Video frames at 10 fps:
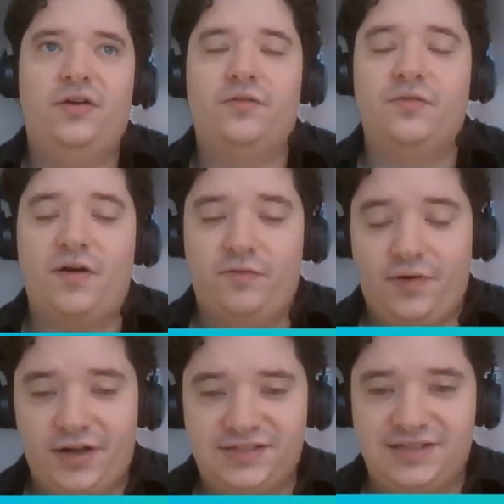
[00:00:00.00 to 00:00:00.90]
on va
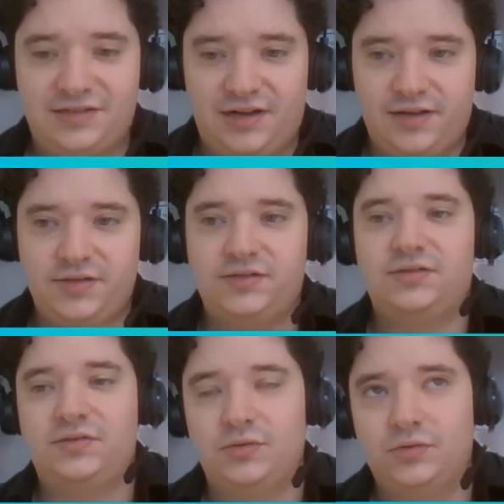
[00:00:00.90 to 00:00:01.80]
voir si cela
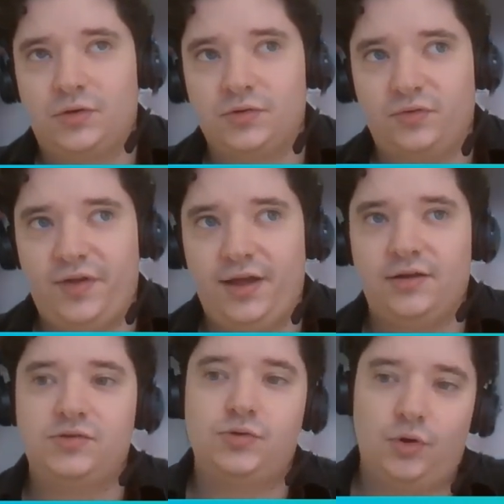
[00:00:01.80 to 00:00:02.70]
se
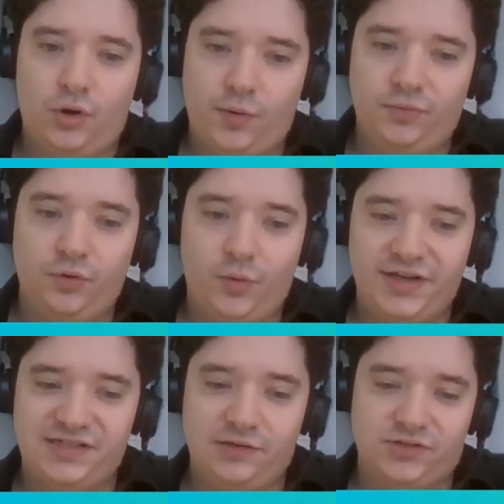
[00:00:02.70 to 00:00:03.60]
transfère sur l'Europe de
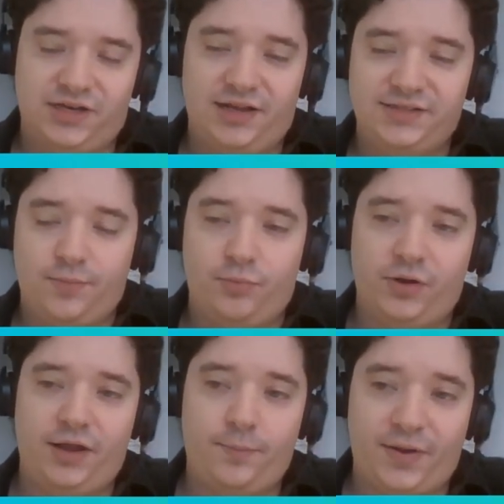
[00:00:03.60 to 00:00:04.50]
l'Ouest et là ça
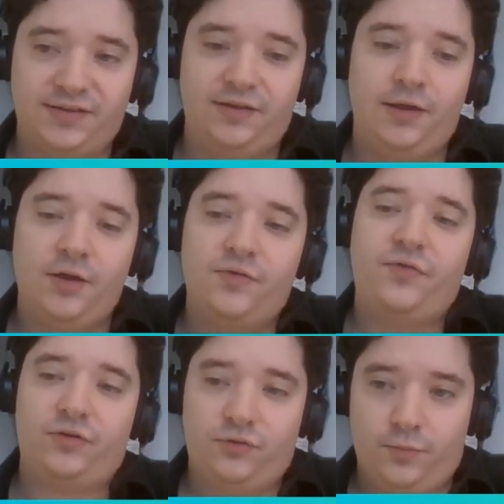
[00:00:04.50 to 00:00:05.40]
pourrait impacter
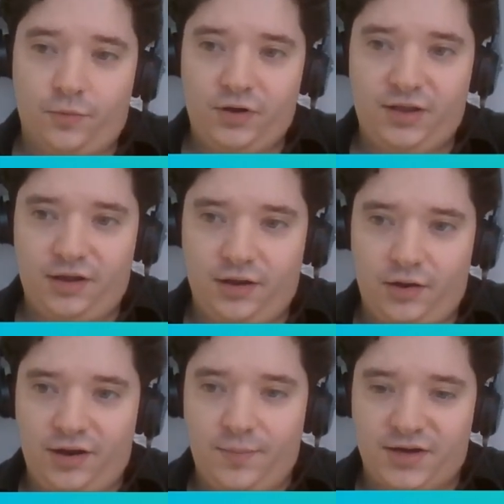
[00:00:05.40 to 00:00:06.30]
fortement les,